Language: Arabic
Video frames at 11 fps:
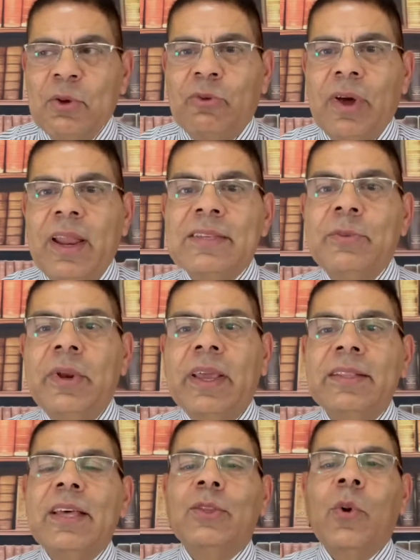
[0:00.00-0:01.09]
فلازم انك
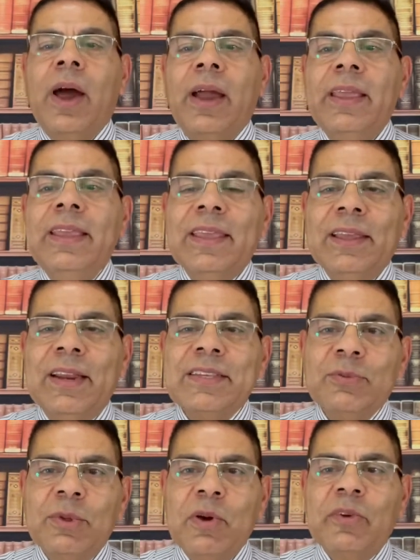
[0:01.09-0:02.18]
انت توعيه
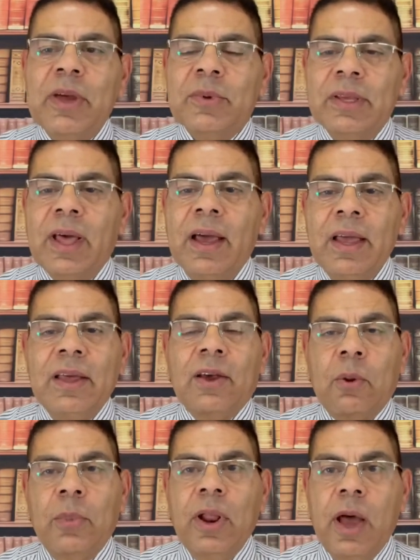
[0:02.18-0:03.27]
لازم تبقى فاهم كده
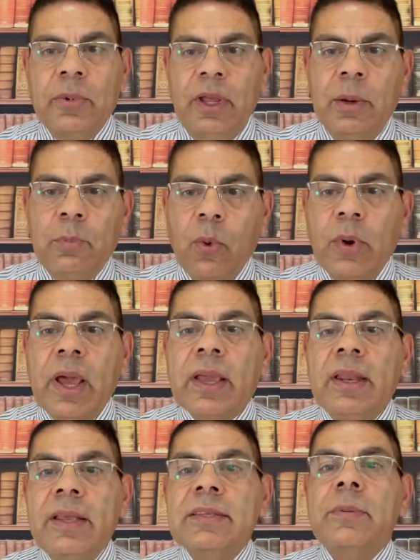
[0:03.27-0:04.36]
ربنا اه بيحبه لكن
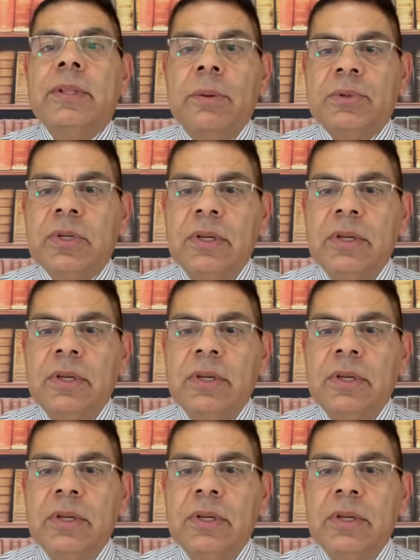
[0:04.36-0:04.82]
اذا ما تابش